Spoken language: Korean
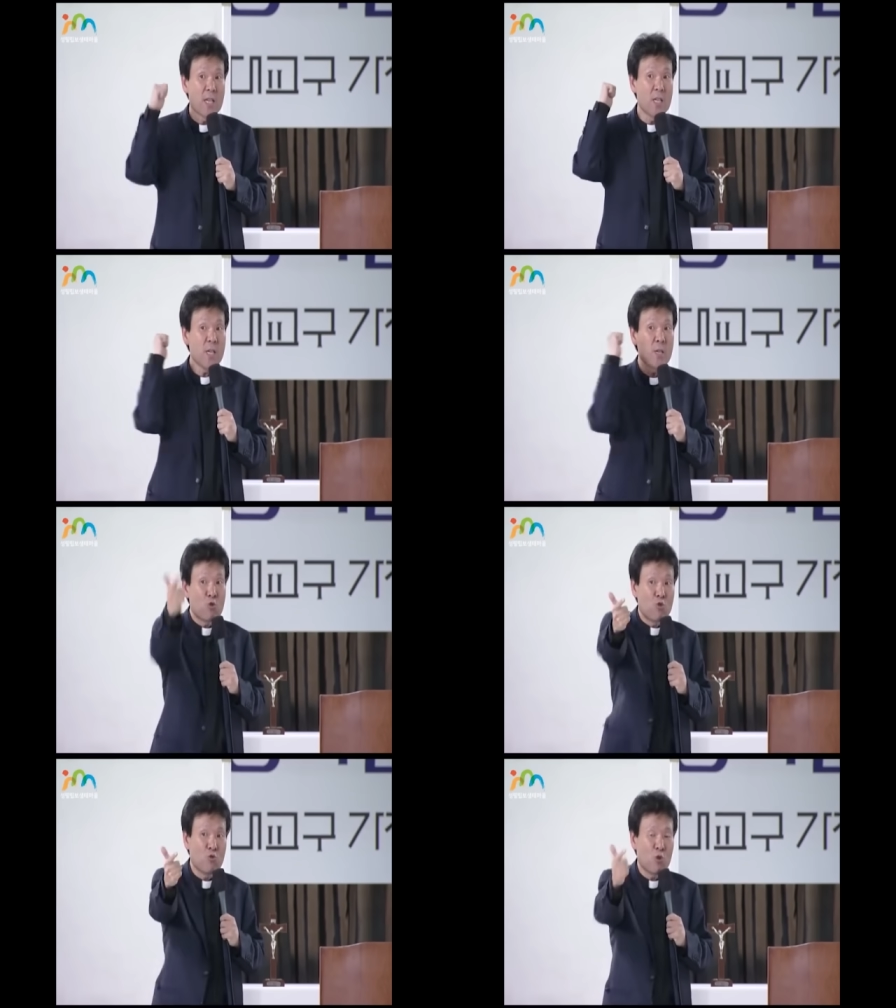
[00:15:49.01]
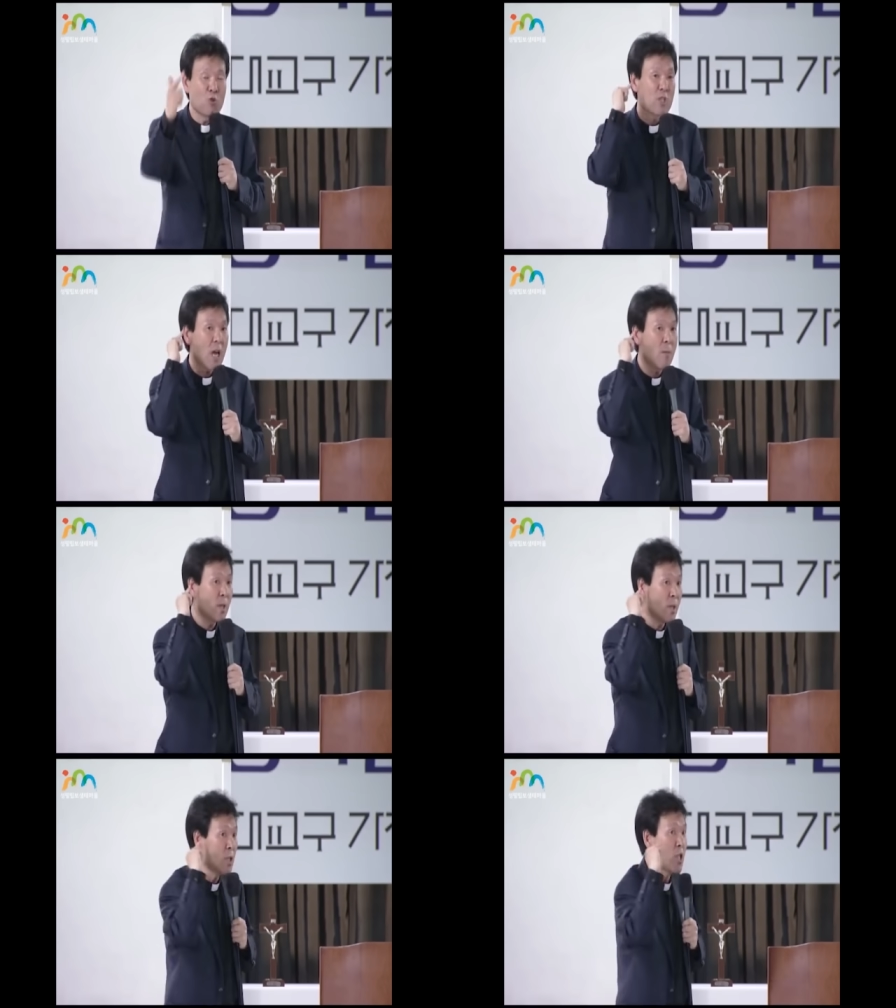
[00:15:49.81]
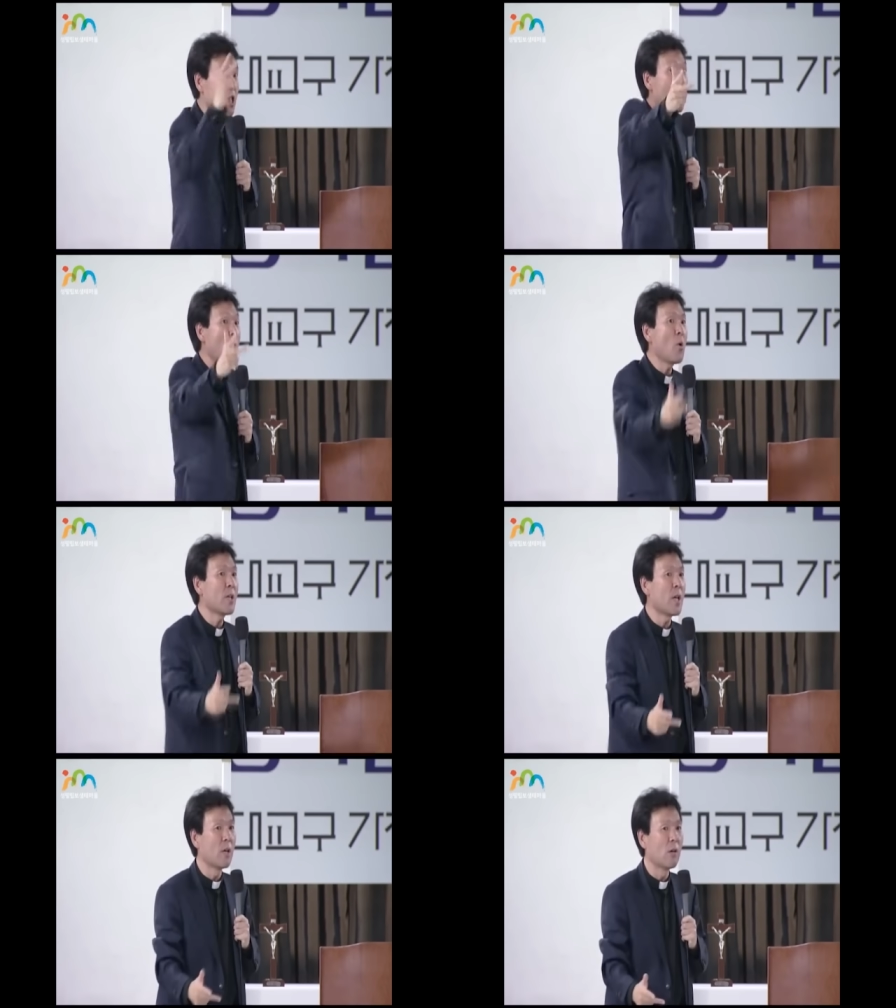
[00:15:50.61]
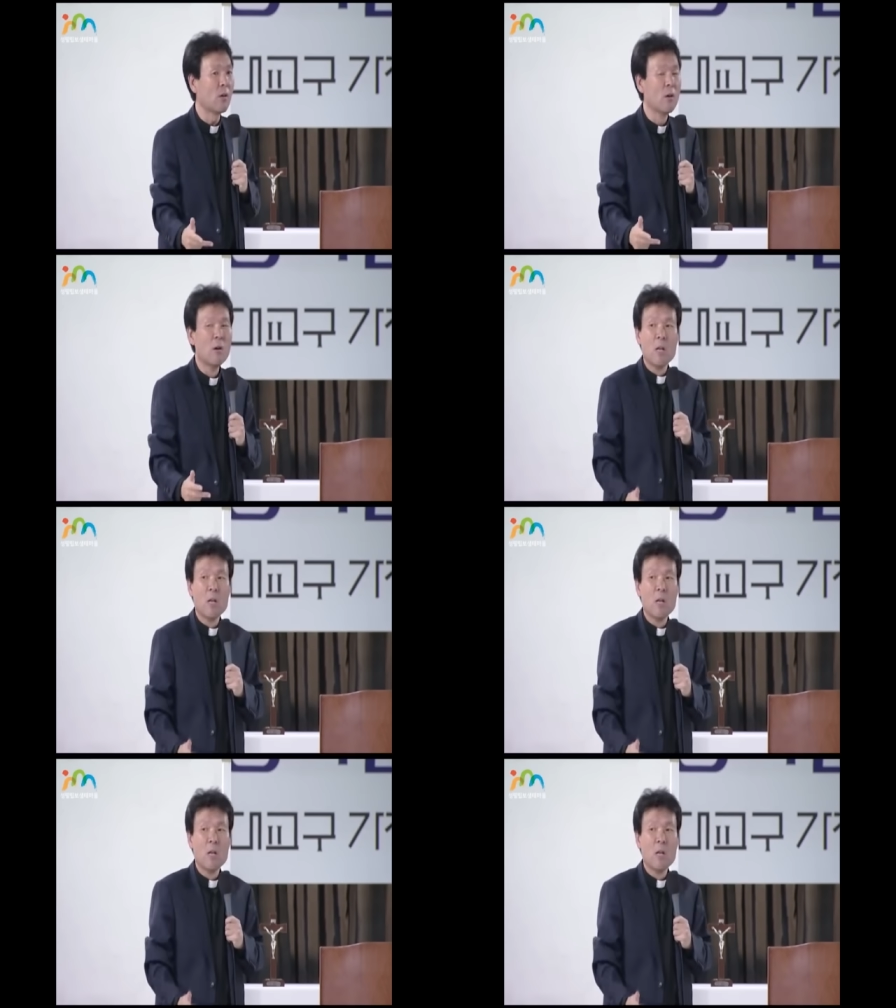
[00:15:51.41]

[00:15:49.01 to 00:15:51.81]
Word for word: 2위는 중국이고 3위는 일본이에요.